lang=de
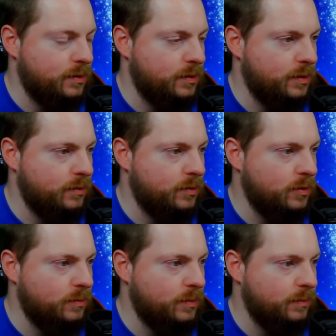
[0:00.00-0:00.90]
Ja, wir
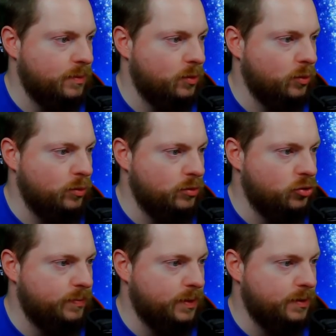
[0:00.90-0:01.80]
sollten mal mit Grün
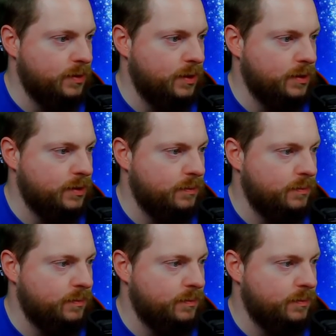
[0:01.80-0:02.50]
spielen so langsam.